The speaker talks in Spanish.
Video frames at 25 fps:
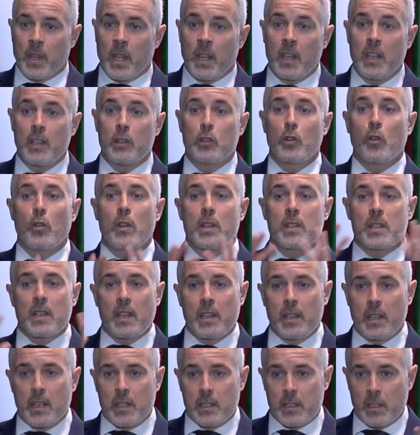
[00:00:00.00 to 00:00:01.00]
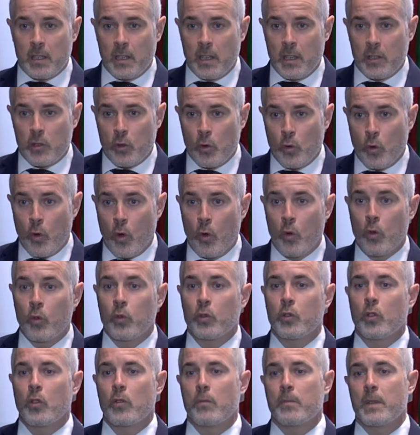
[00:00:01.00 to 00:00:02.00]
y todas ellas en su
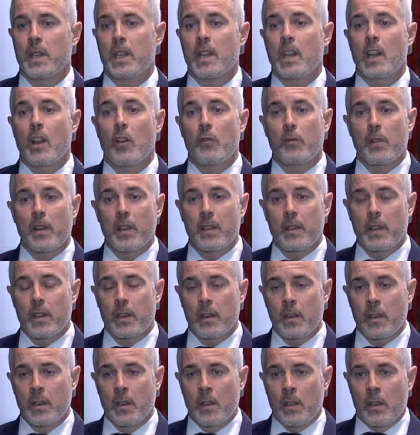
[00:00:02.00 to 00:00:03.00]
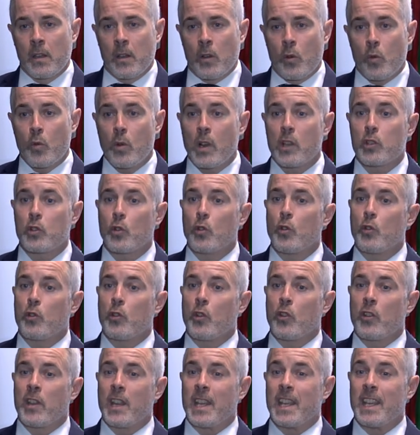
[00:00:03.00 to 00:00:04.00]
conjunto vienen a ofrecer una
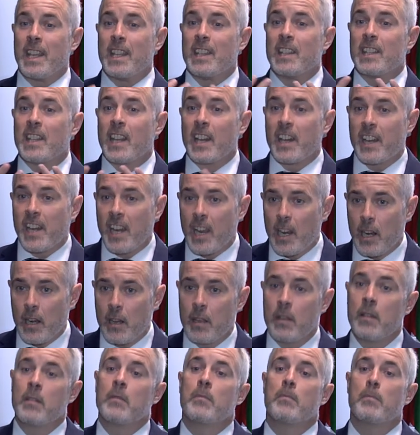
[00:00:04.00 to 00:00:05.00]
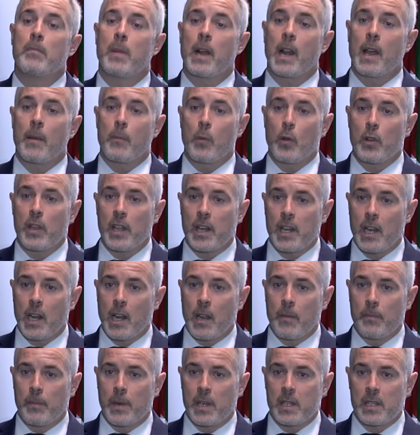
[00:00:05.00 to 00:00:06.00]
solución integral para apoyar a la
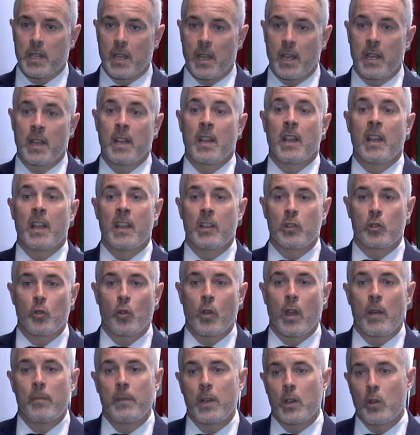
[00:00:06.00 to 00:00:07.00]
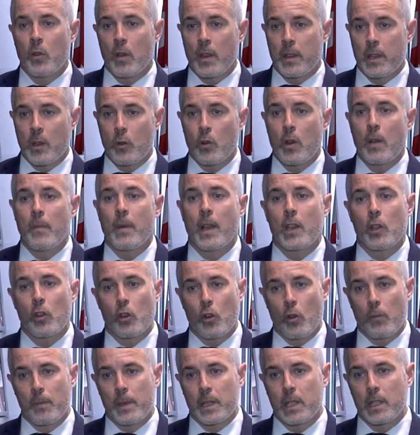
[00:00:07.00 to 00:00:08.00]
empresa en su camino hacia una mayor
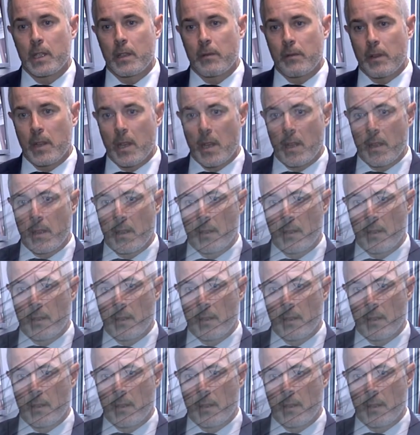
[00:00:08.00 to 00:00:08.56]
competitividad.